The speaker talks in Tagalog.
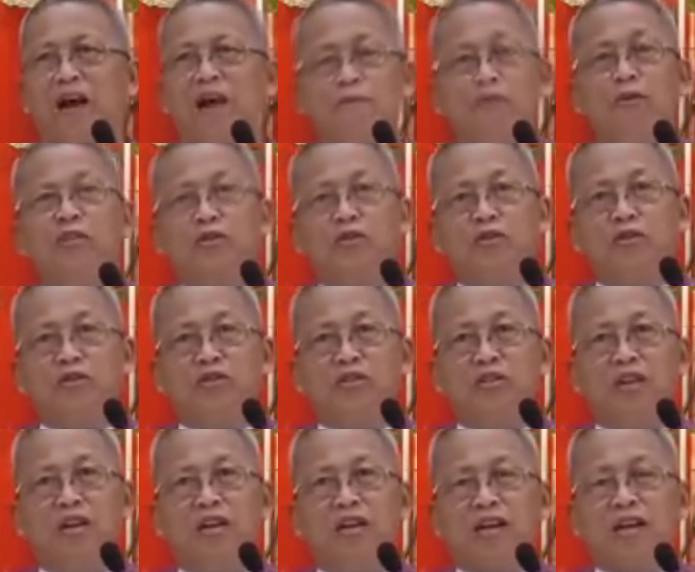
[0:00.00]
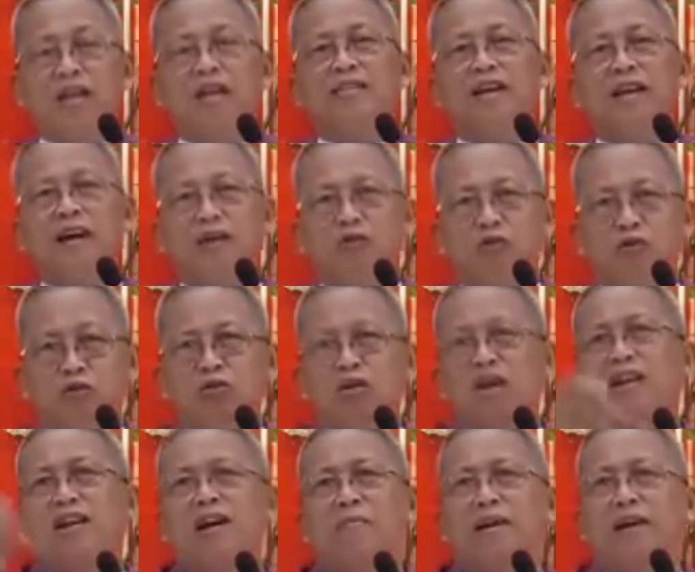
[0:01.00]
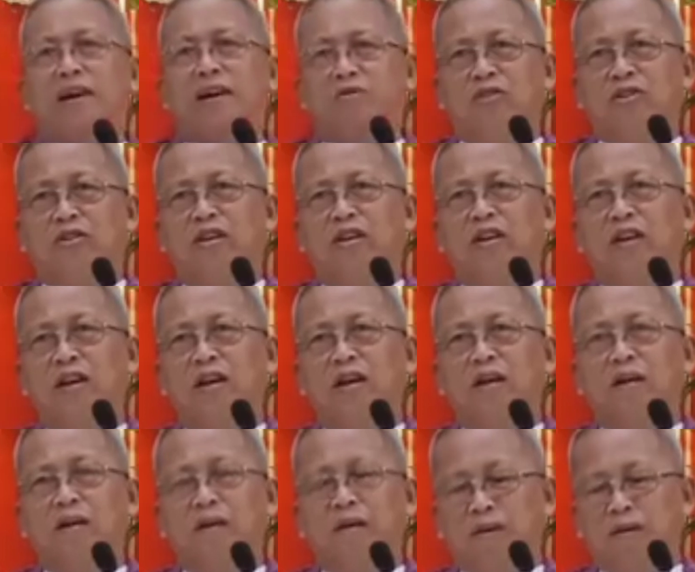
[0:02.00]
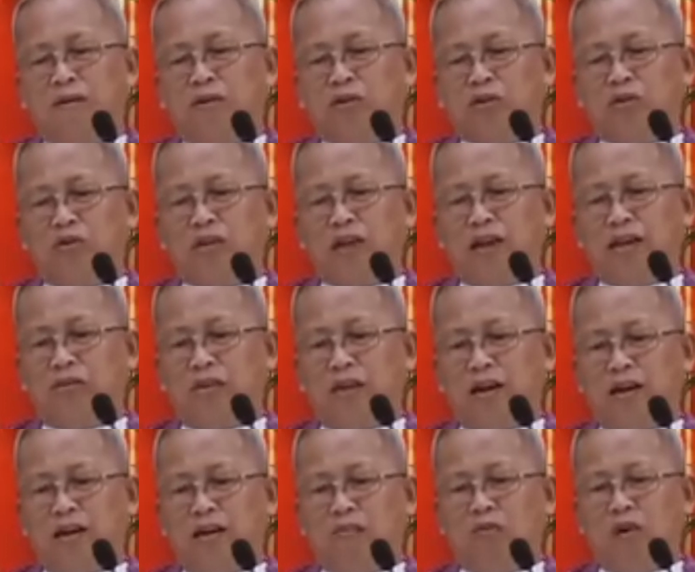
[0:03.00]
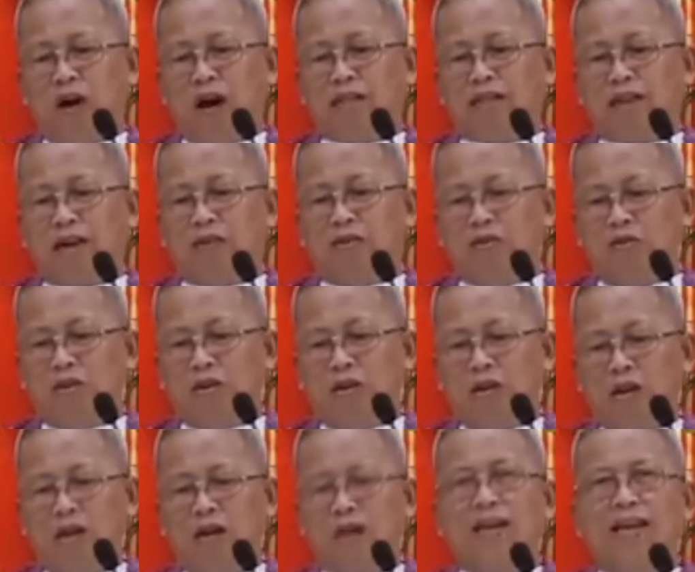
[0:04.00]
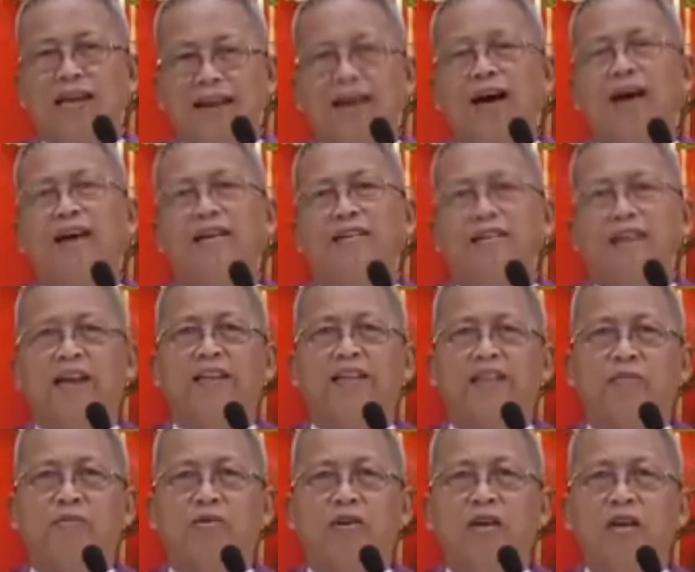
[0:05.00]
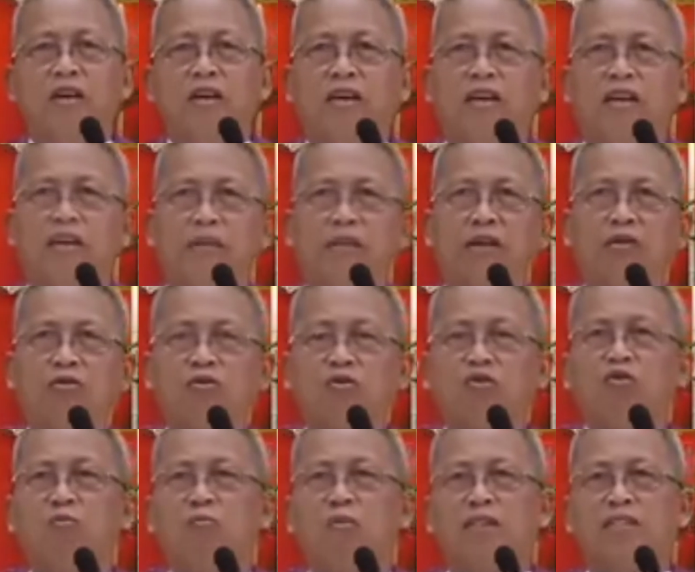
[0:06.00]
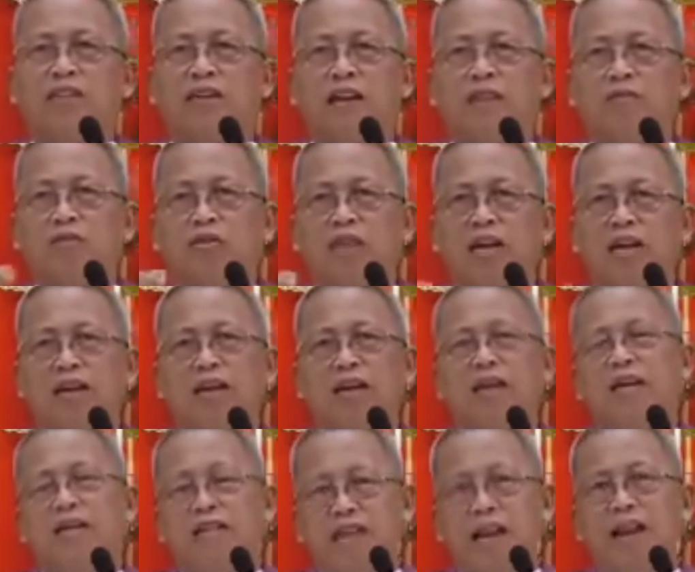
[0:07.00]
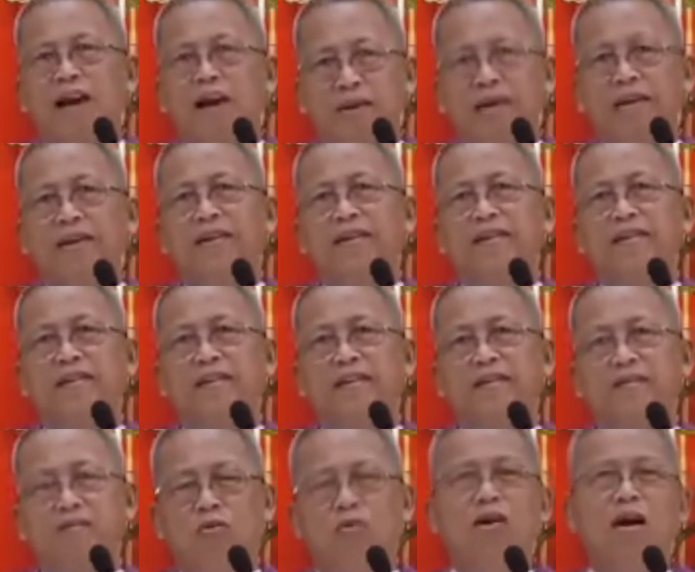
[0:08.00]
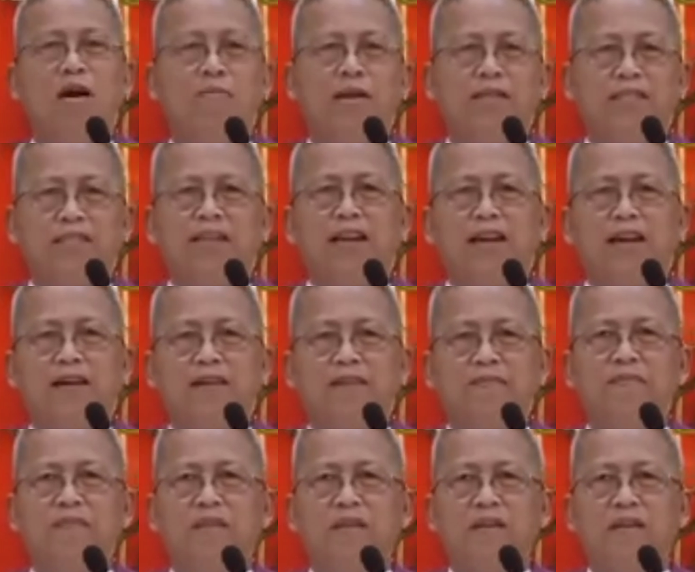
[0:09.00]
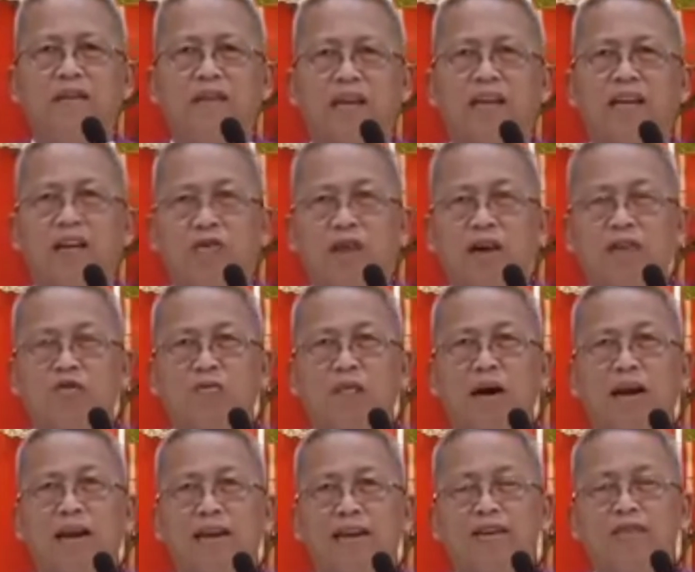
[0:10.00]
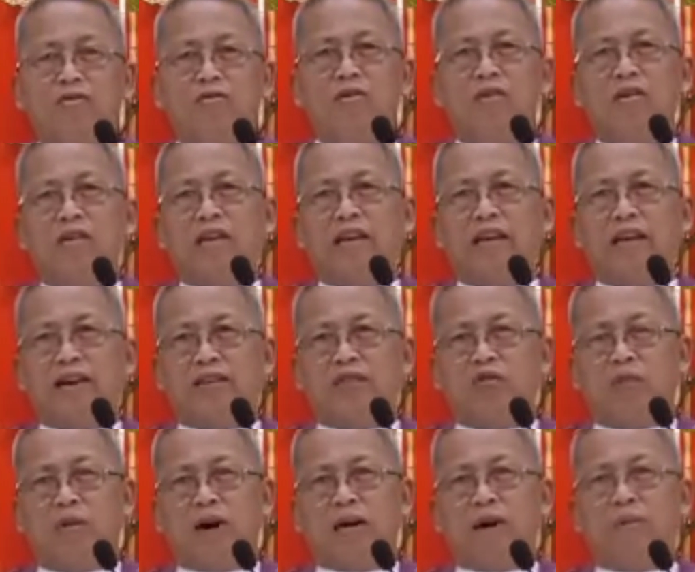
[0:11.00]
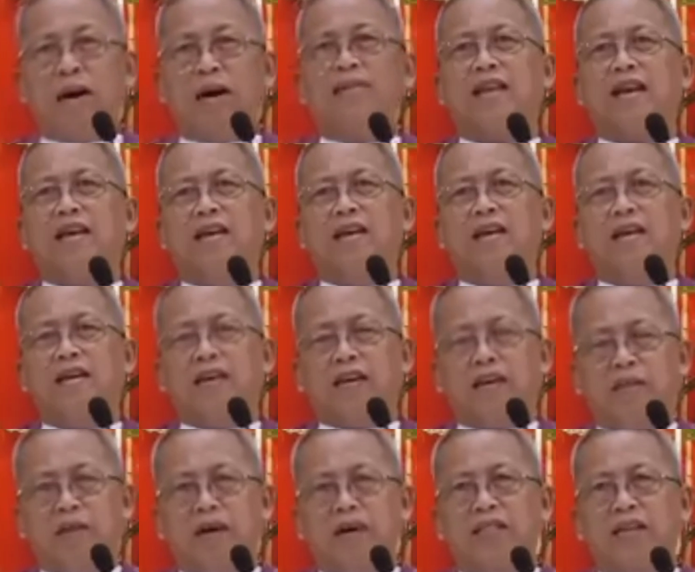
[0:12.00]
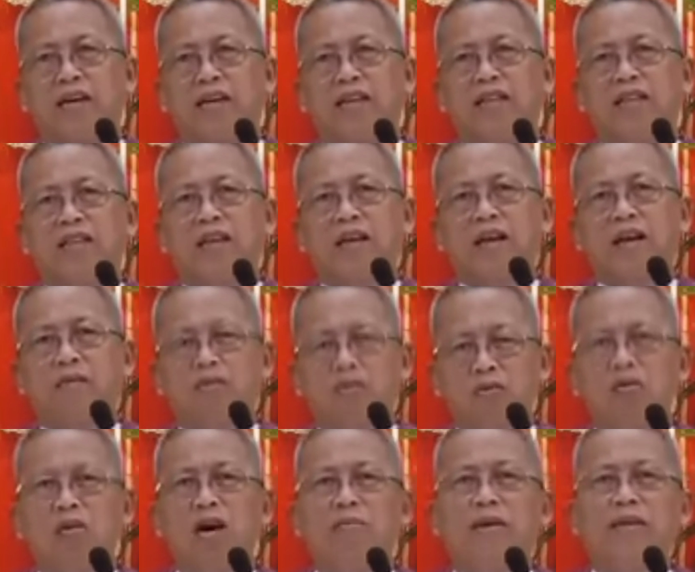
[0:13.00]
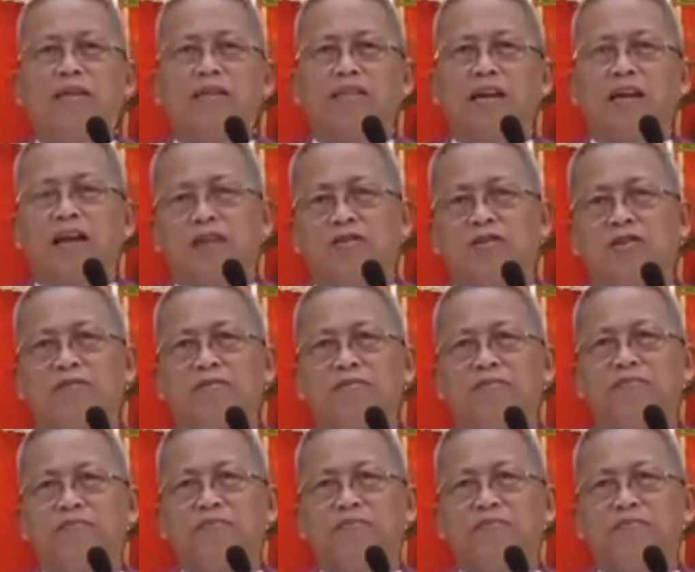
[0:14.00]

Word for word: Ang poisonous. Kaya ang sala, kusog kayo ng manakod. Kusog kayo ng muhatag o ngilad na hitabo. Kinibitarong gubat sa kalibutan, sala man eh. Bunga man eh sa sala. Kinirong atong mga linob, kining atong mga kamatay, kining mga sakit, bunga man eh sa sala. Good.